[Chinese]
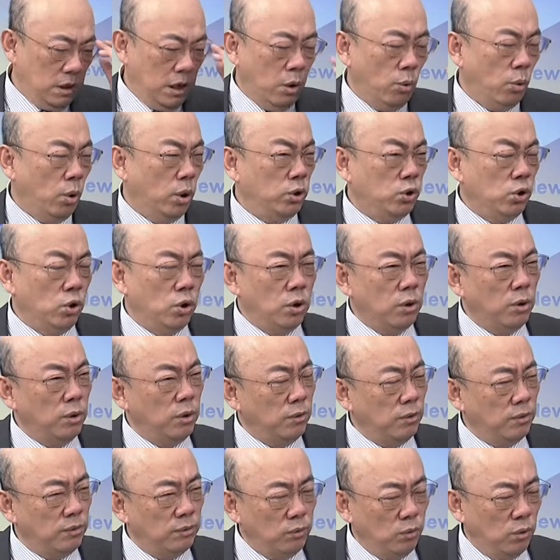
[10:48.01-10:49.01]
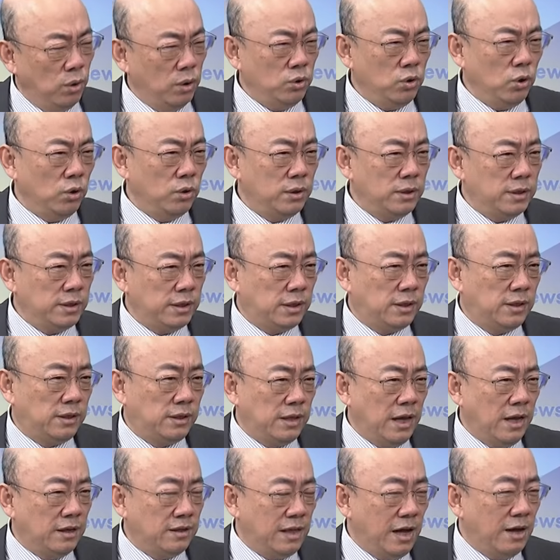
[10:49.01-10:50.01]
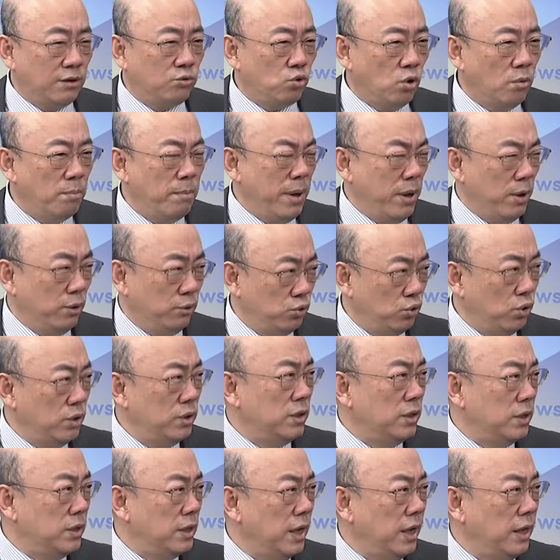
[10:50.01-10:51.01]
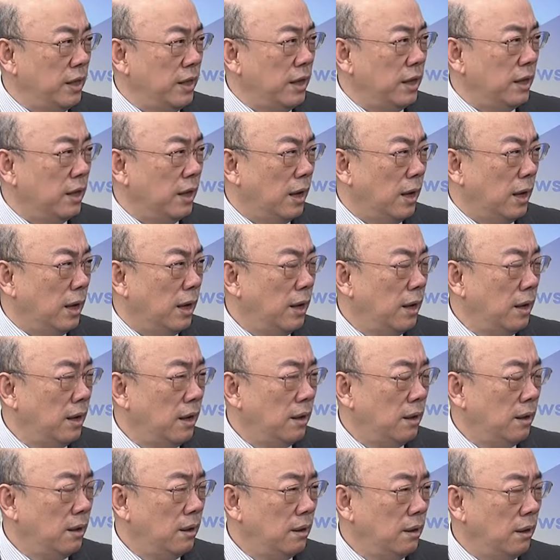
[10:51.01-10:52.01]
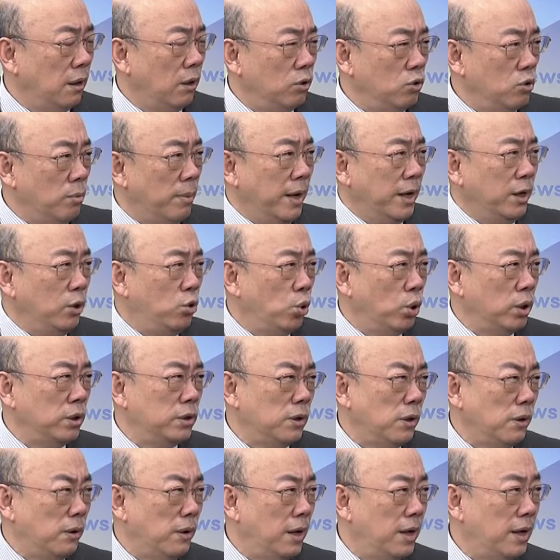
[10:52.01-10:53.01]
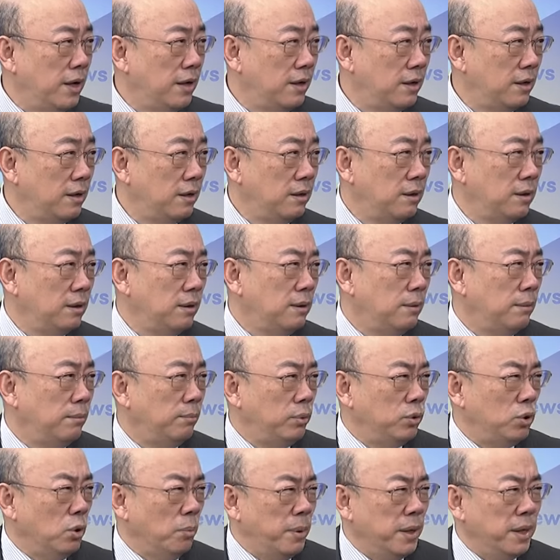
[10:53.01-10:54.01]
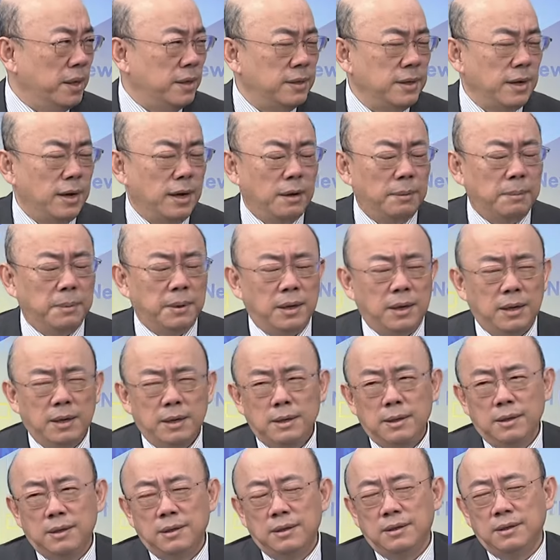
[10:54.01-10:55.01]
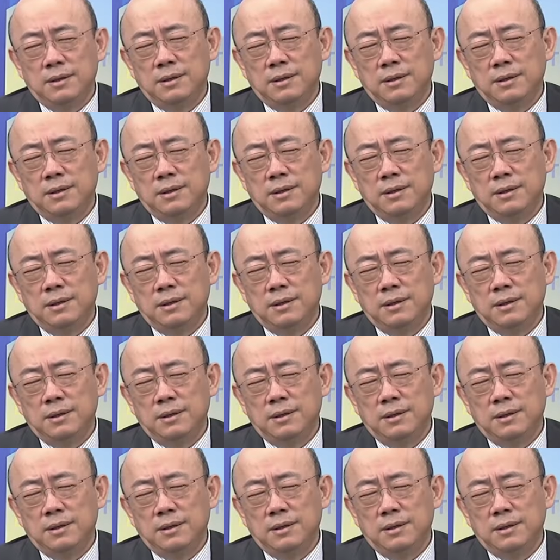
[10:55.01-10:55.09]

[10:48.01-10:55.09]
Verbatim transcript: 那我就我就当当做没有君子协定啊。那我就把你拖走啊。是啊，不就变成这样吗？对啊。